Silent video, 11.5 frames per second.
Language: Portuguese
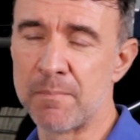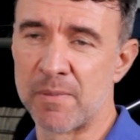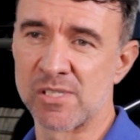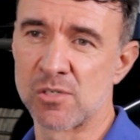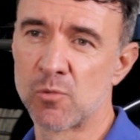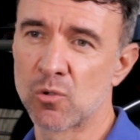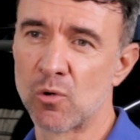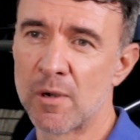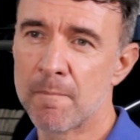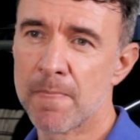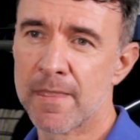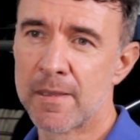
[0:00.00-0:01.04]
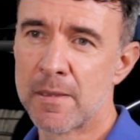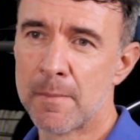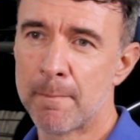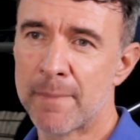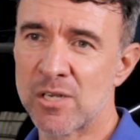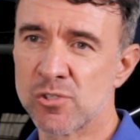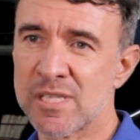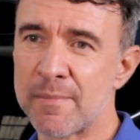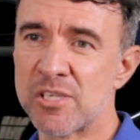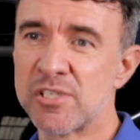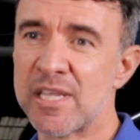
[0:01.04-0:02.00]
limpeza no motor para
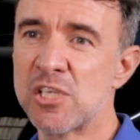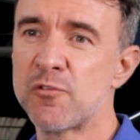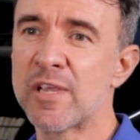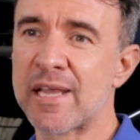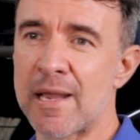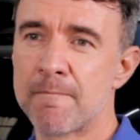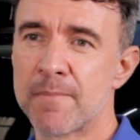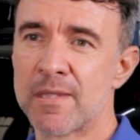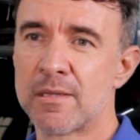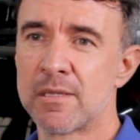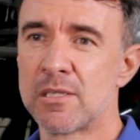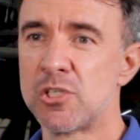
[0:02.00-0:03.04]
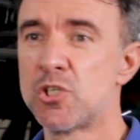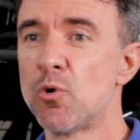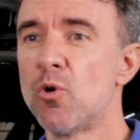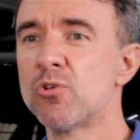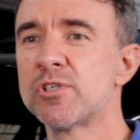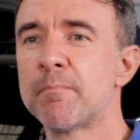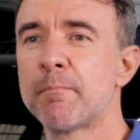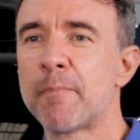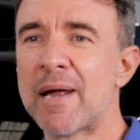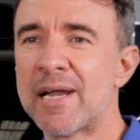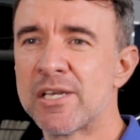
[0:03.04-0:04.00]
justamente identificar de onde
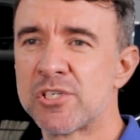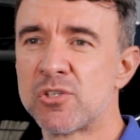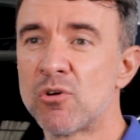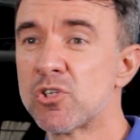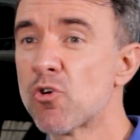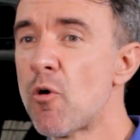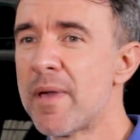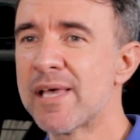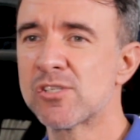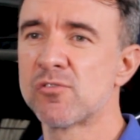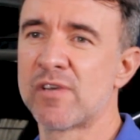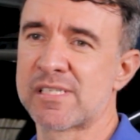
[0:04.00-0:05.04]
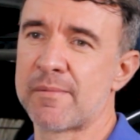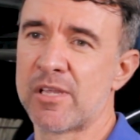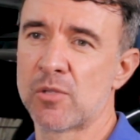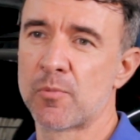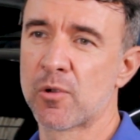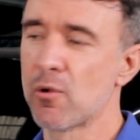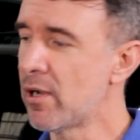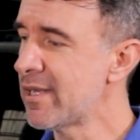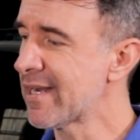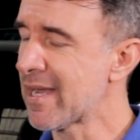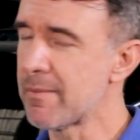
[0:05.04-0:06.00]
parte, de onde começa o vazamento, porque o
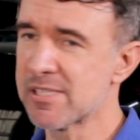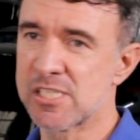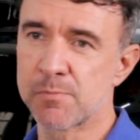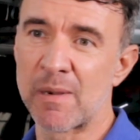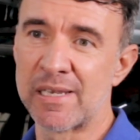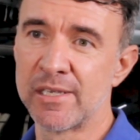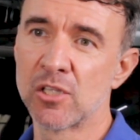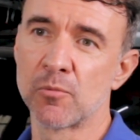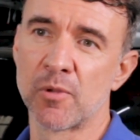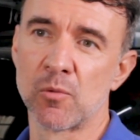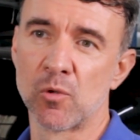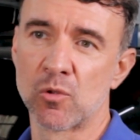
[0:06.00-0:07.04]
óleo ele acaba se espalhando pelo